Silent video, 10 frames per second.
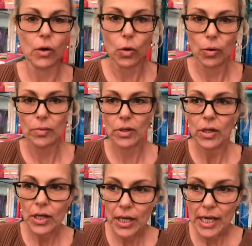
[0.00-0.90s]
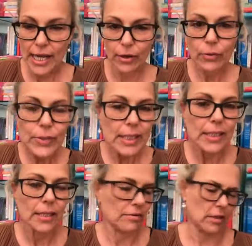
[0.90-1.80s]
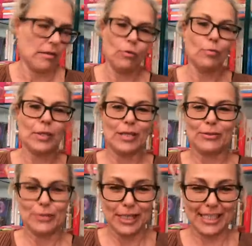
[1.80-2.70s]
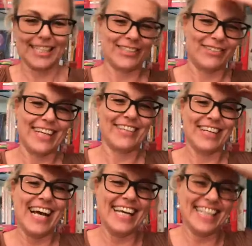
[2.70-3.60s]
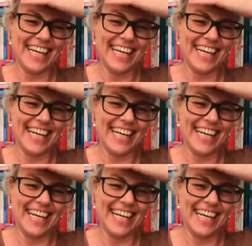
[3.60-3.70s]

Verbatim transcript: homoerot äh, homoerotische, Entschuldigung,